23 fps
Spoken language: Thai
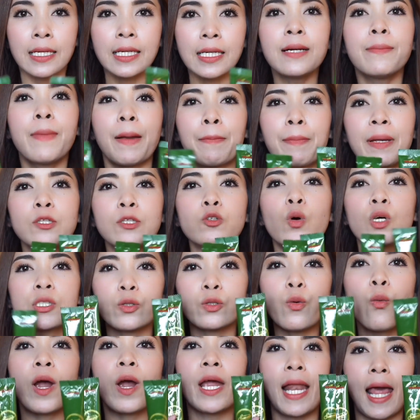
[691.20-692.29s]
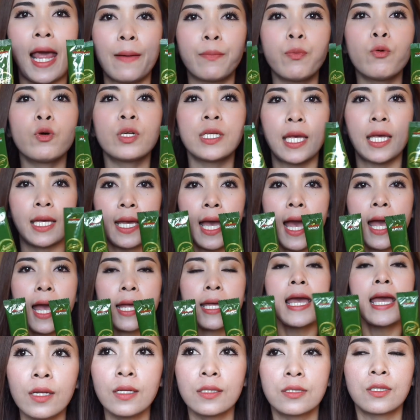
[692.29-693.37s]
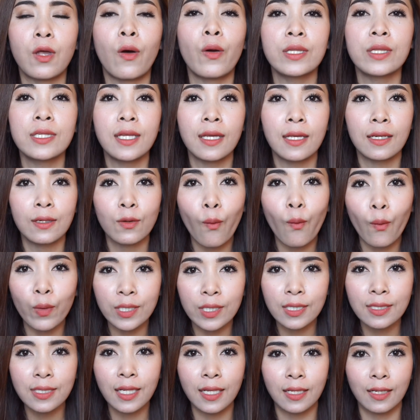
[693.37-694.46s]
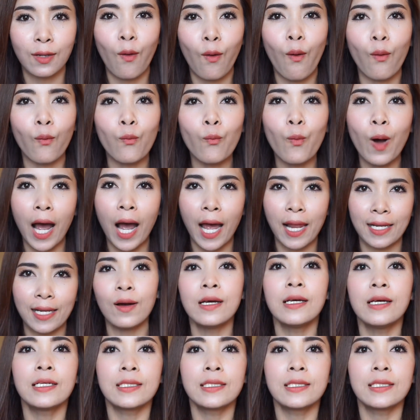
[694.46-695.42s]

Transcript: คือมันเป็นตัวช่วยแหละ พูดง่าย ๆ หรือตอนเย็นคนที่ติดของหวาน